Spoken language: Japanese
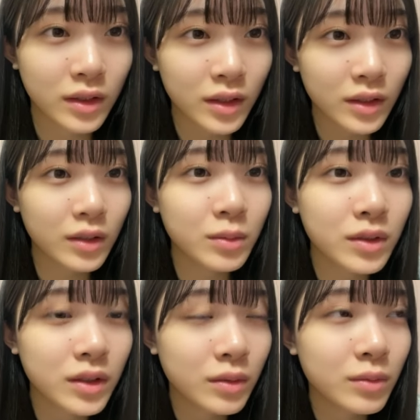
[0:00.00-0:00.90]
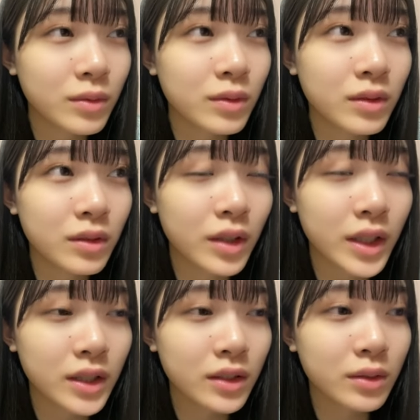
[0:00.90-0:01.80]
えー、寒いもうほんと
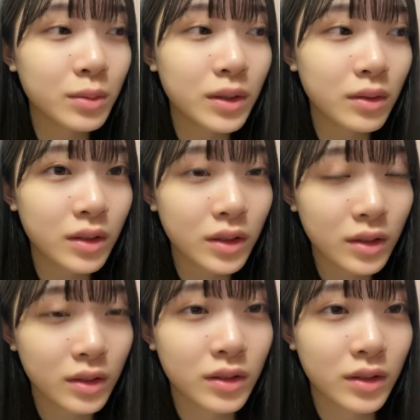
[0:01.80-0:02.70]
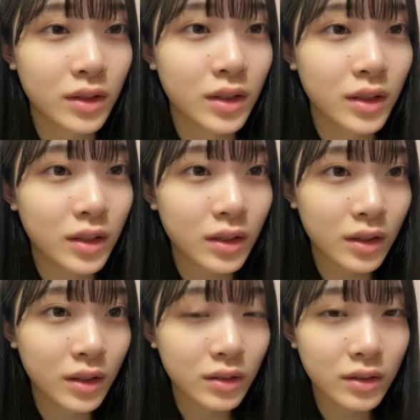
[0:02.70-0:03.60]
足首とか冷え
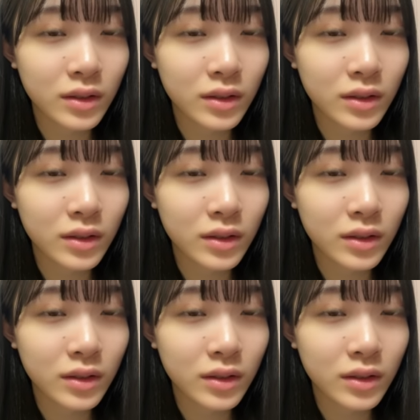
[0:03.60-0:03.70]
てる